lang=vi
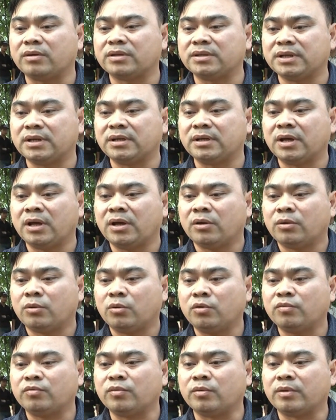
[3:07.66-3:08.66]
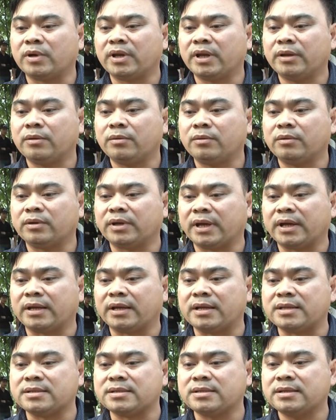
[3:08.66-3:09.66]
con dân khôi phục cái lễ hội
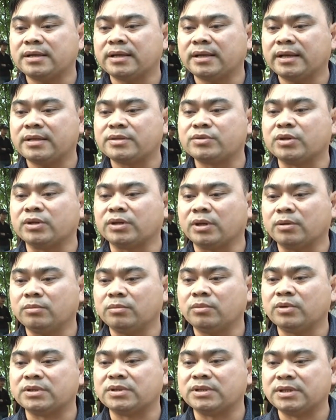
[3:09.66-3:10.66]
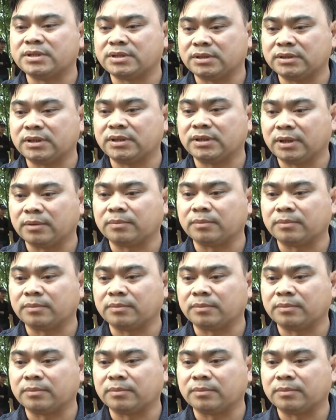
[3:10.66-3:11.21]
này để giữ cái nét truyền thống của nhân dân dân